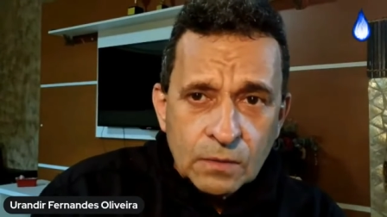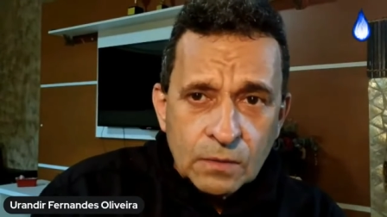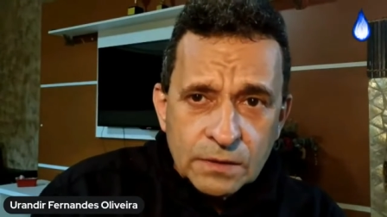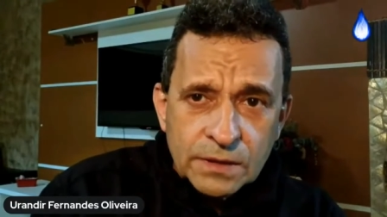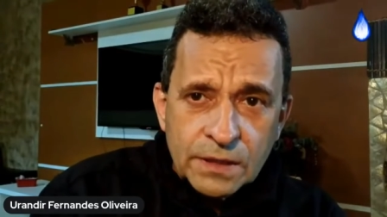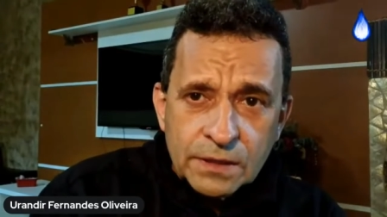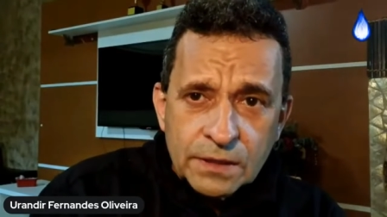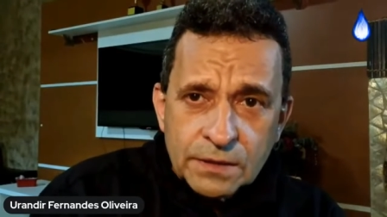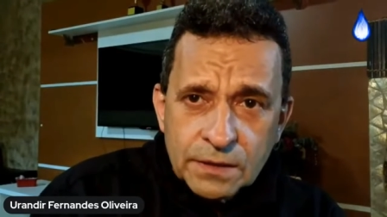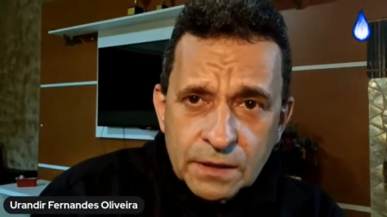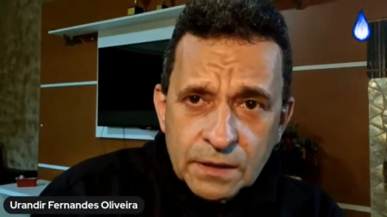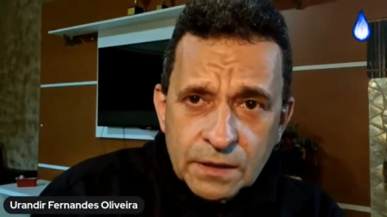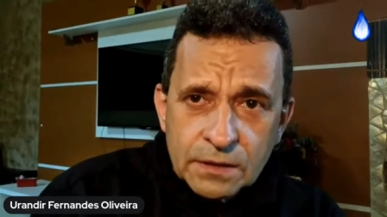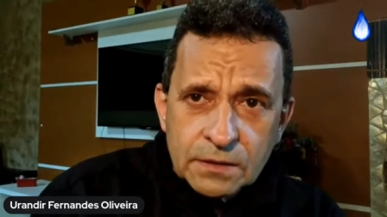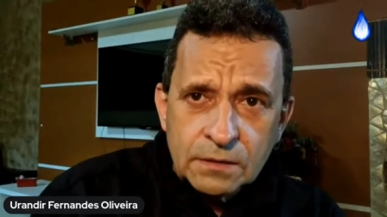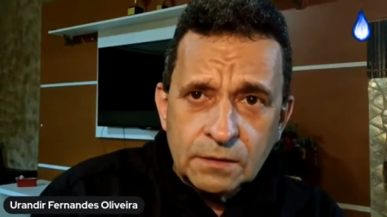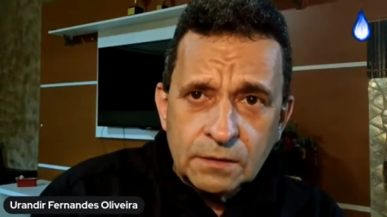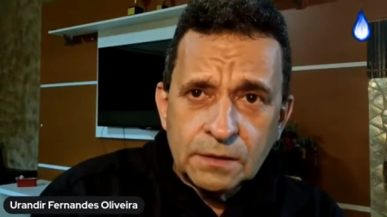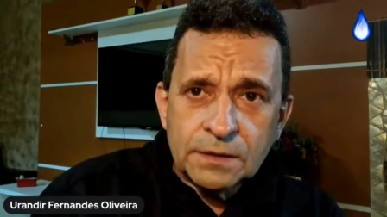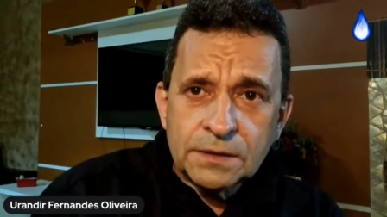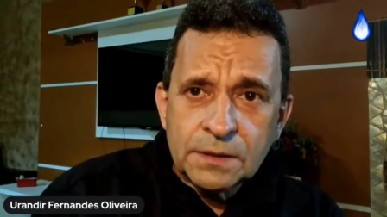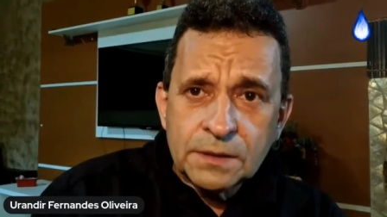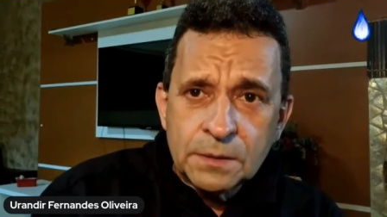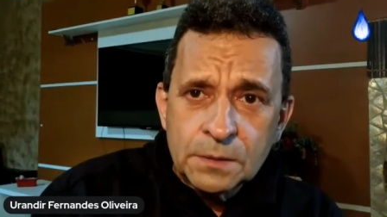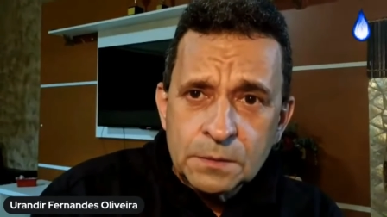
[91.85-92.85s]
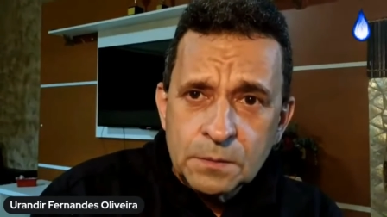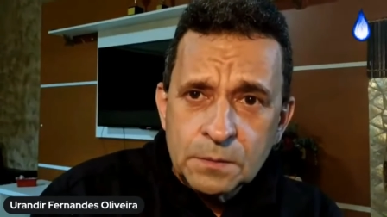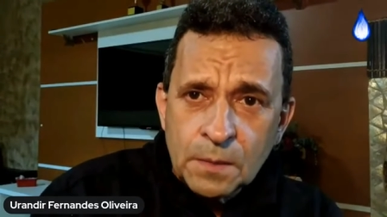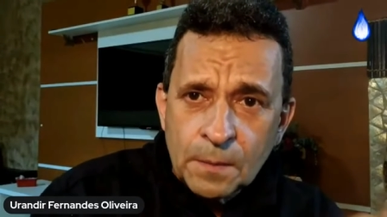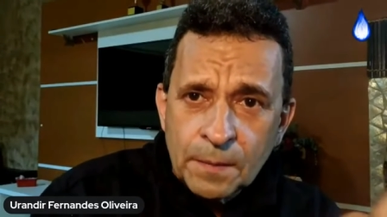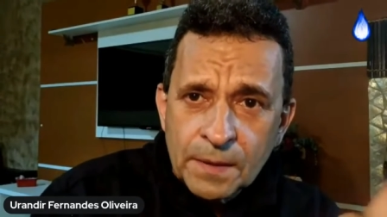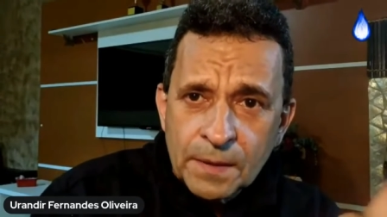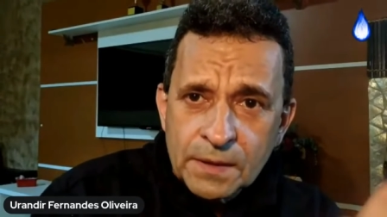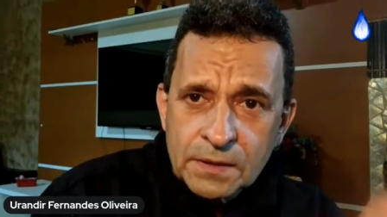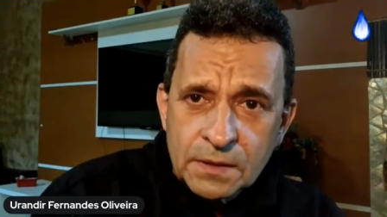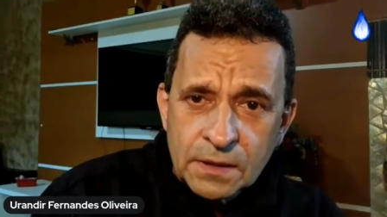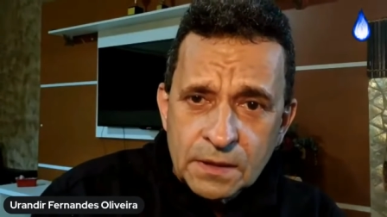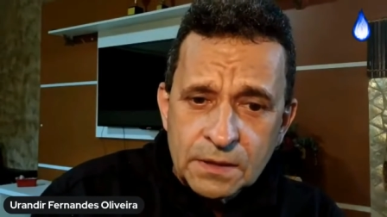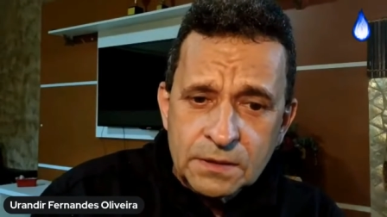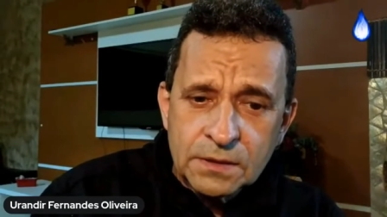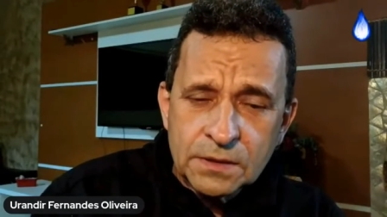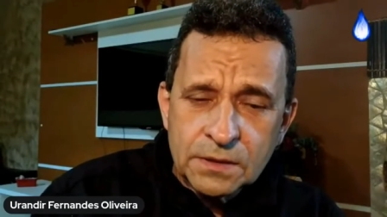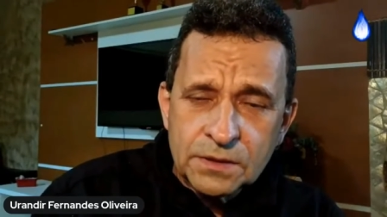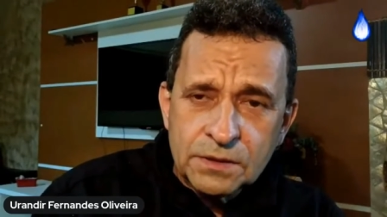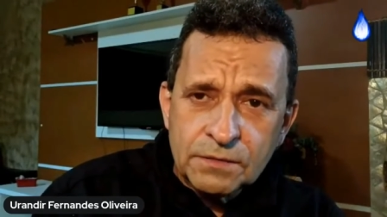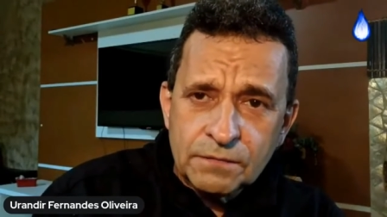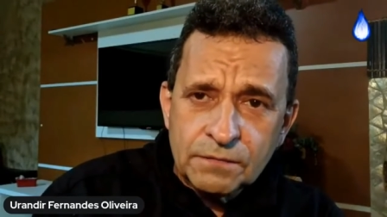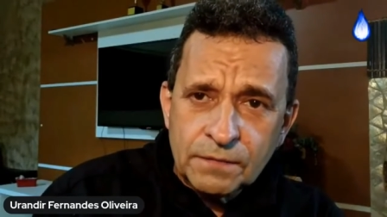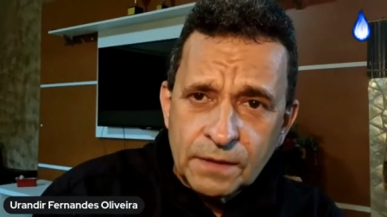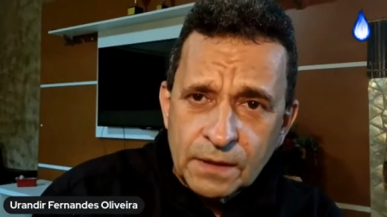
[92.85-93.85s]
com certeza nós temos uma
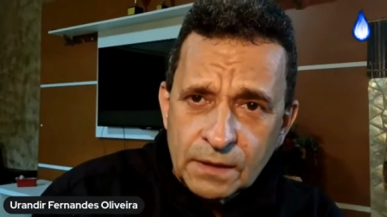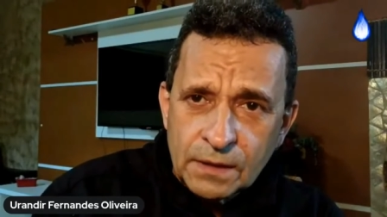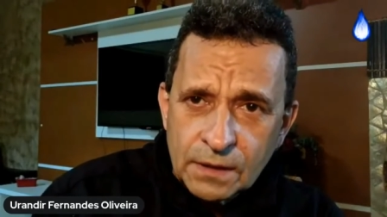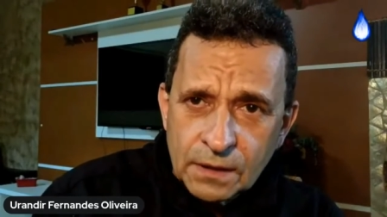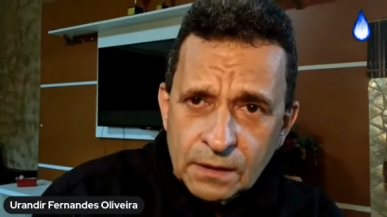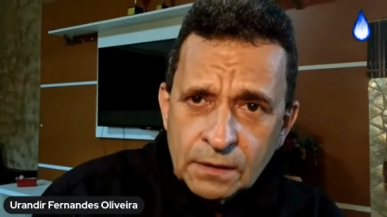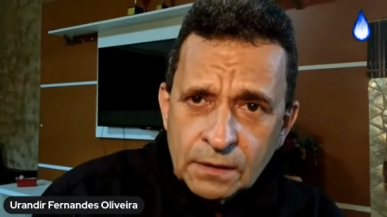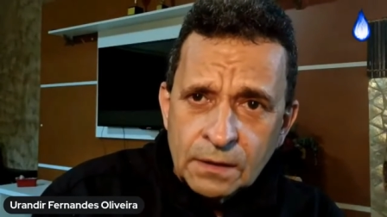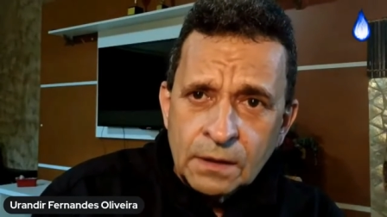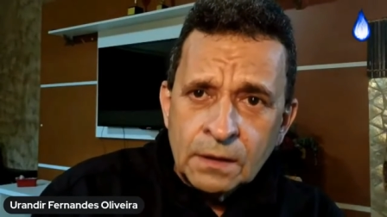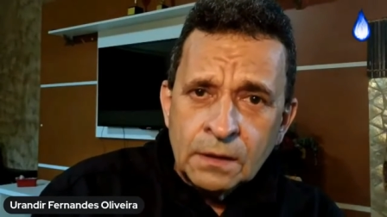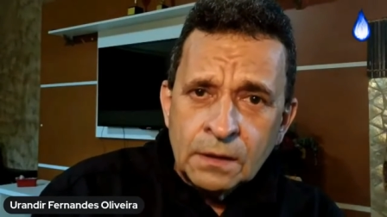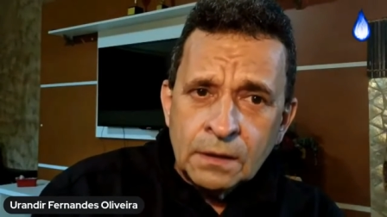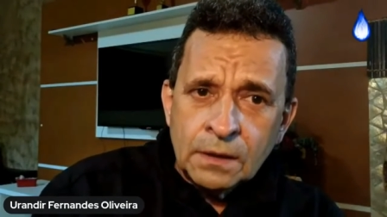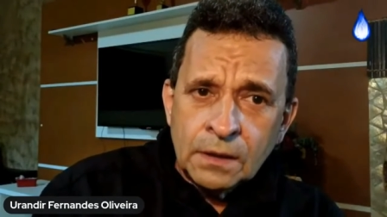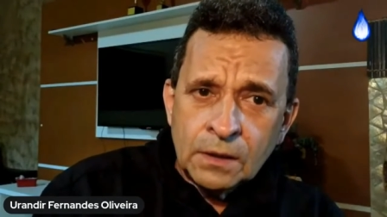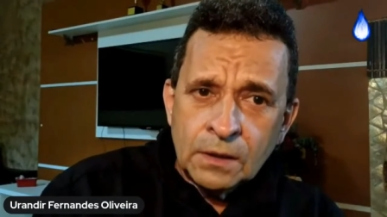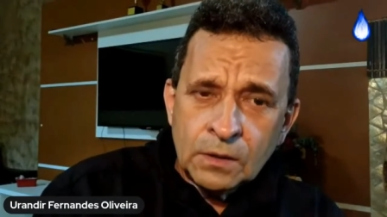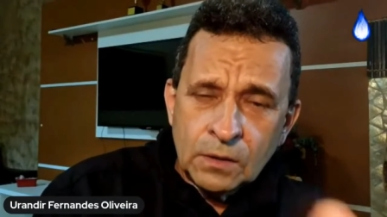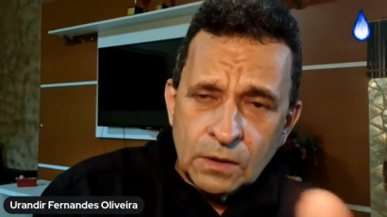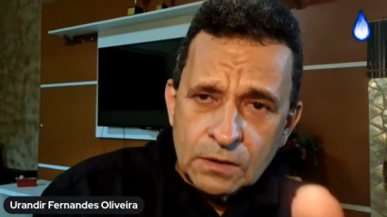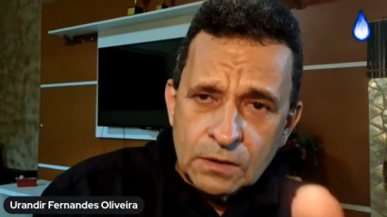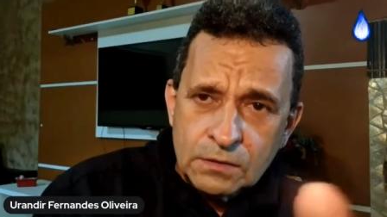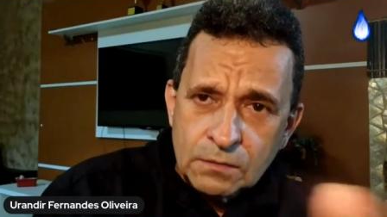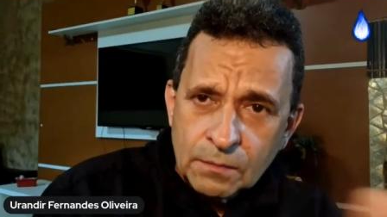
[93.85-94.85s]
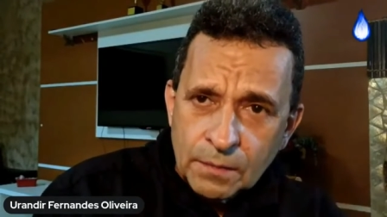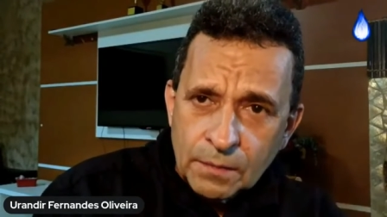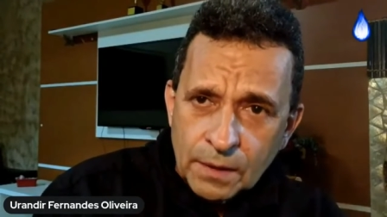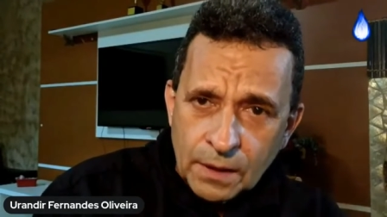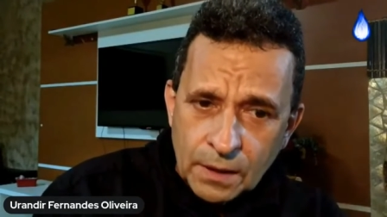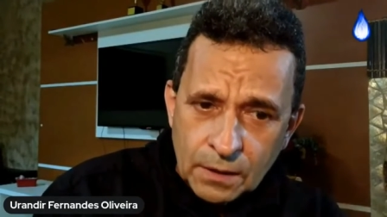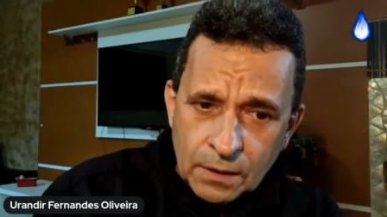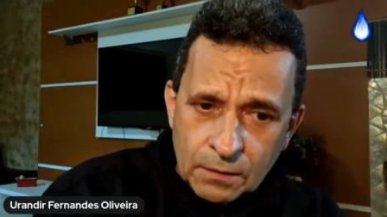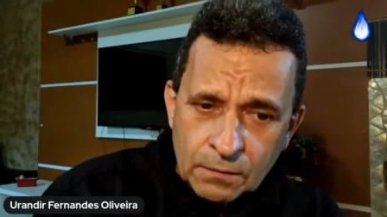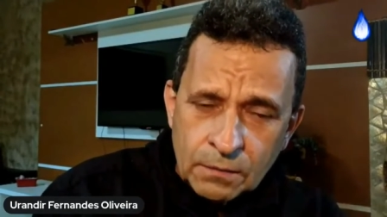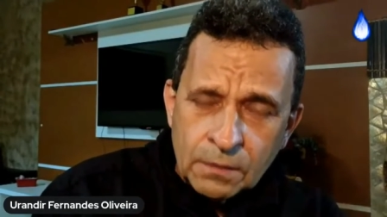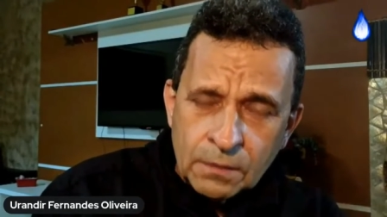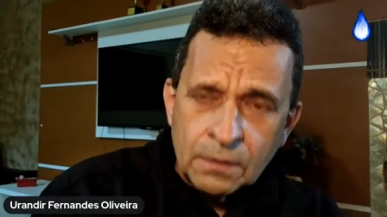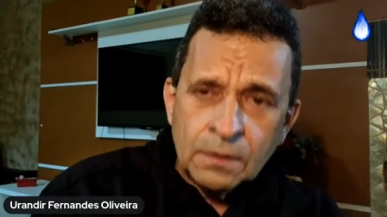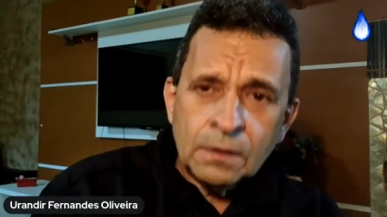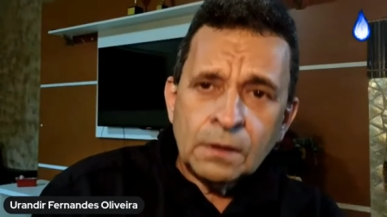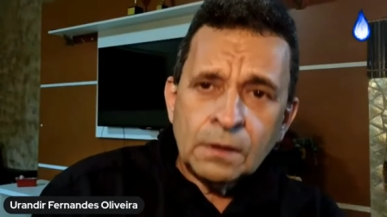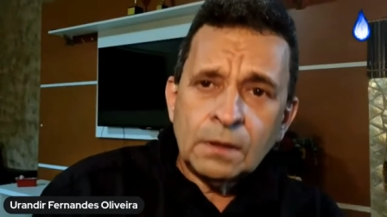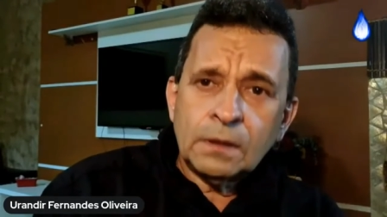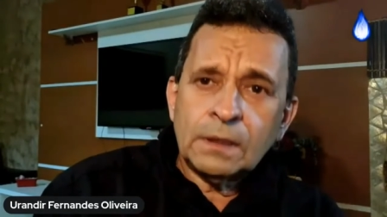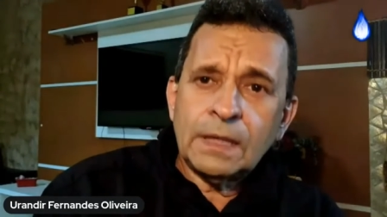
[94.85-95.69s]
presença divina em nosso meio.